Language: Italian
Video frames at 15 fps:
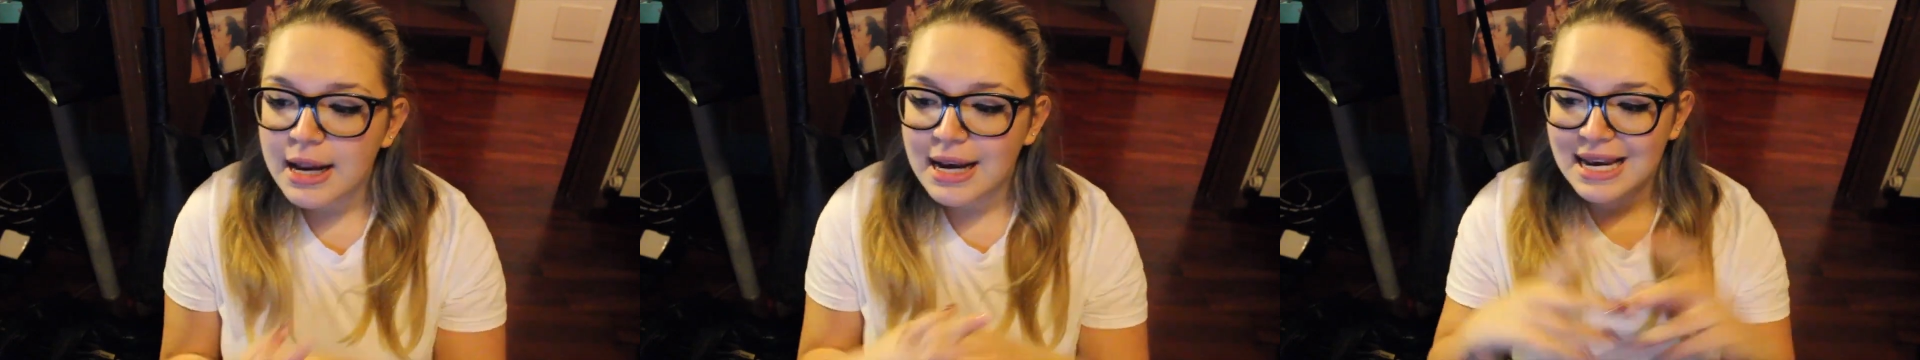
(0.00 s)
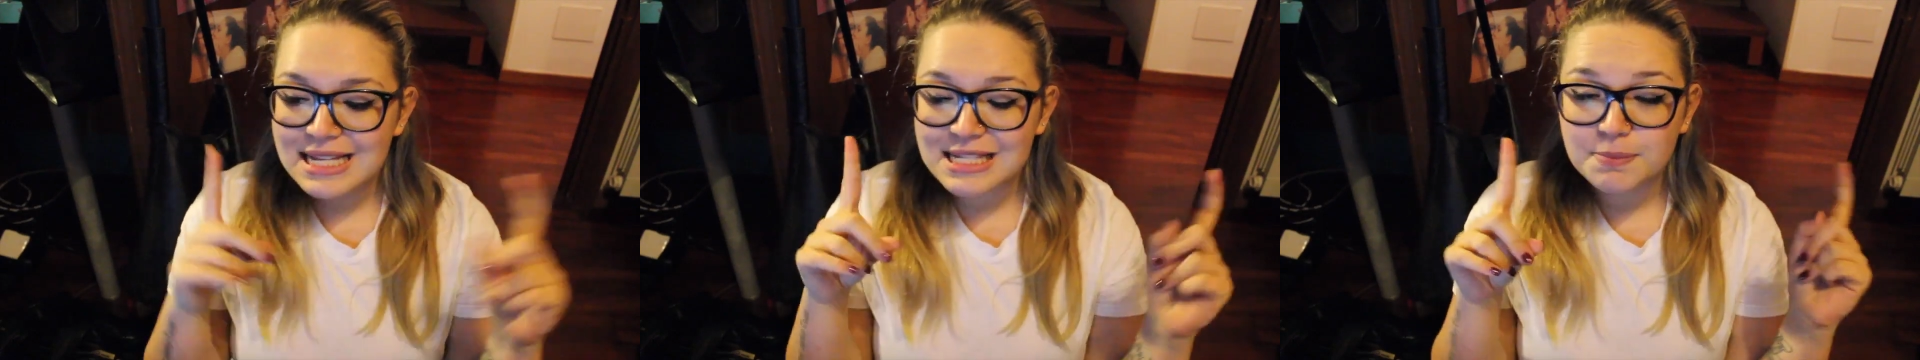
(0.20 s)

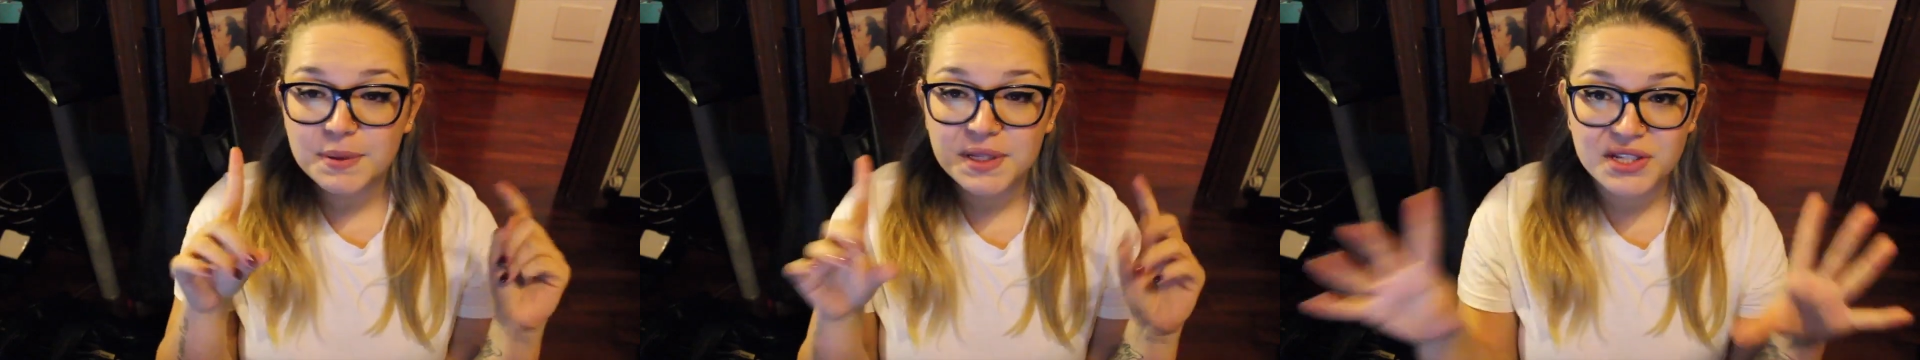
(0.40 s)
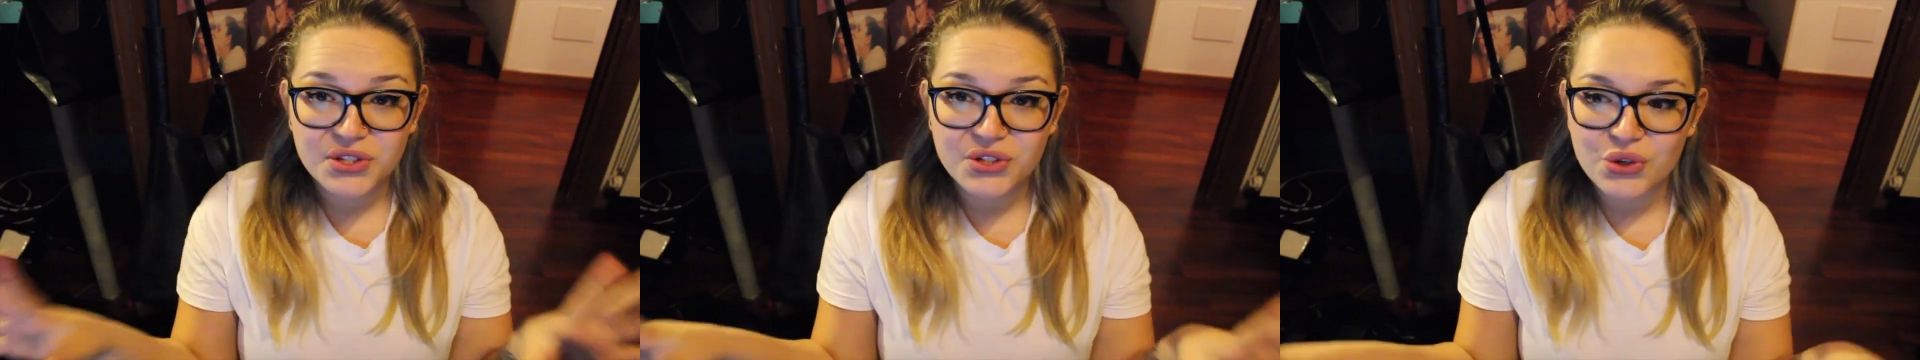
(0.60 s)
la
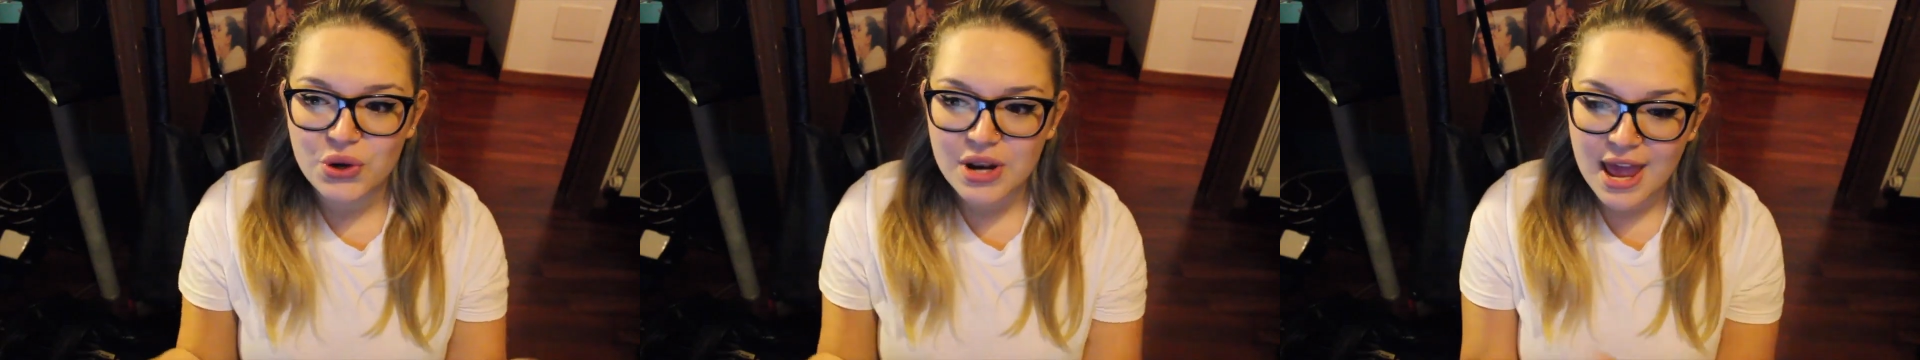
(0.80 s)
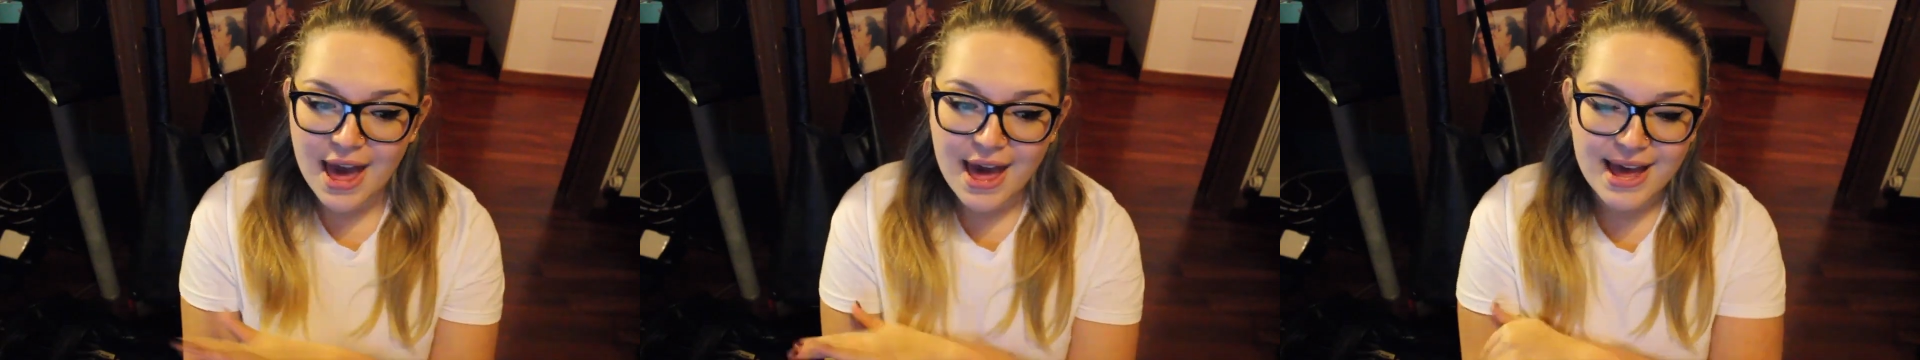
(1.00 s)

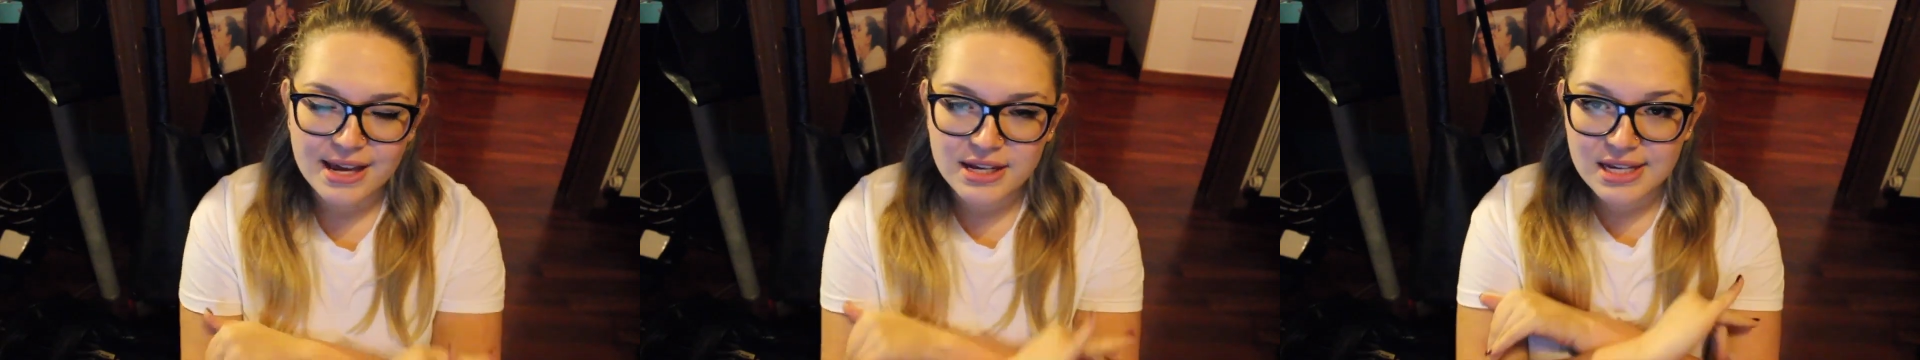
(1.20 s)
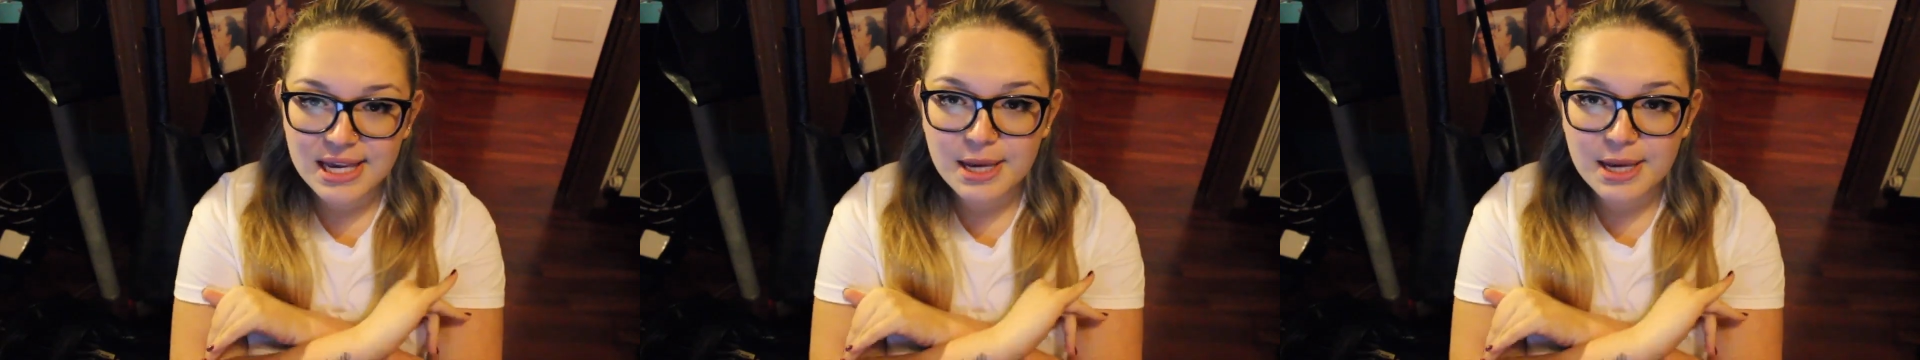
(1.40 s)
spedizione è